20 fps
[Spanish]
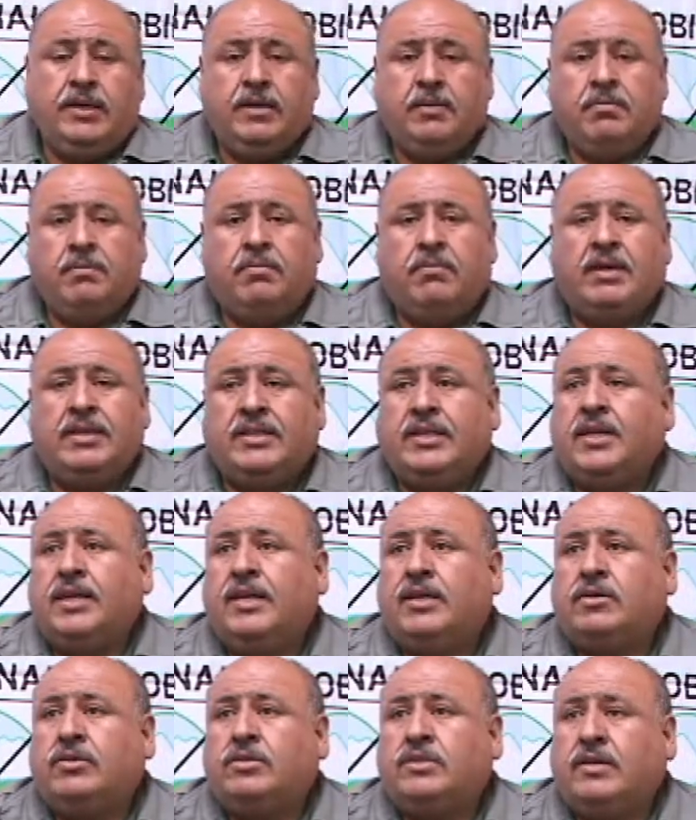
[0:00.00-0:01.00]
y
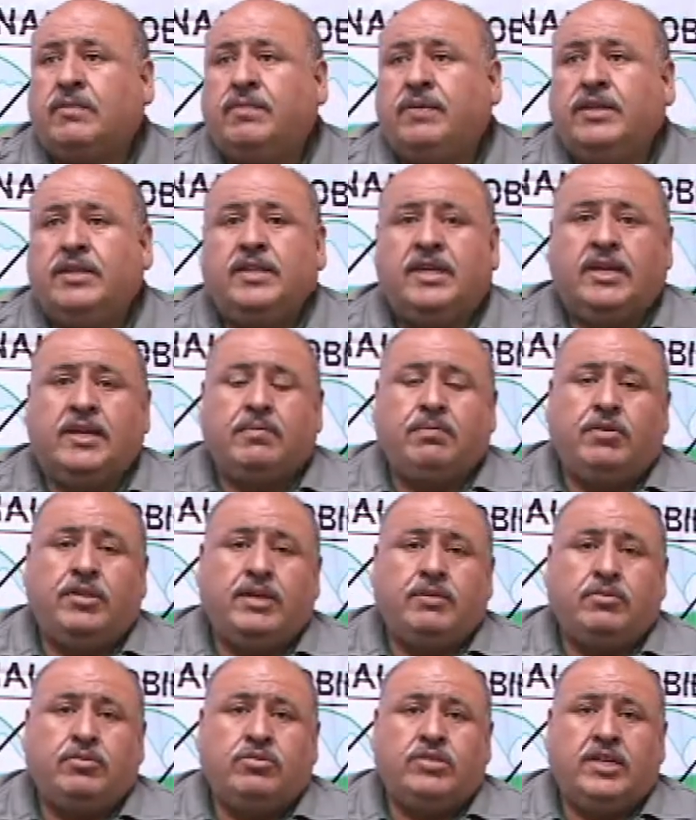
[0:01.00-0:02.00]
mantenerlos a fin de que
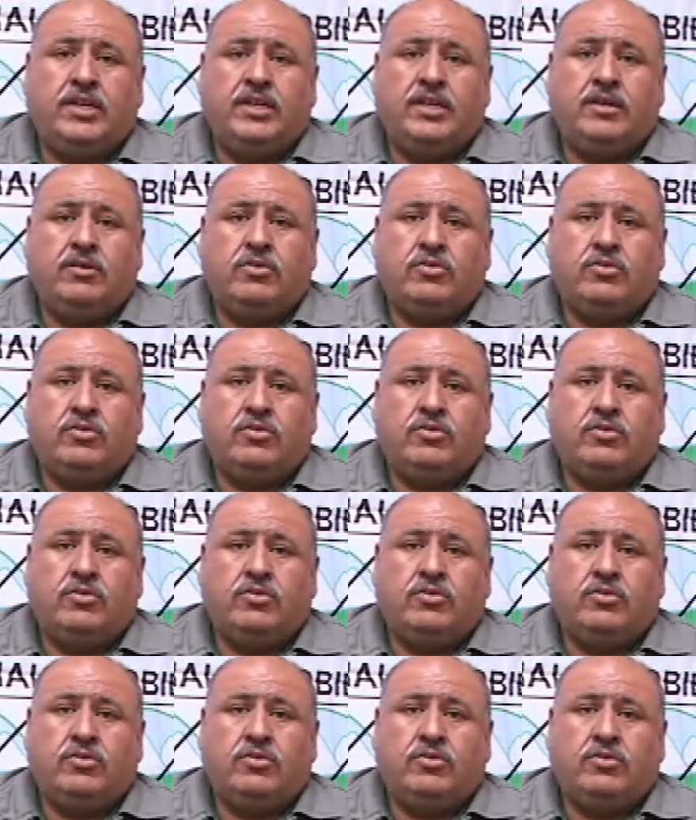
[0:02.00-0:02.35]
podamos tener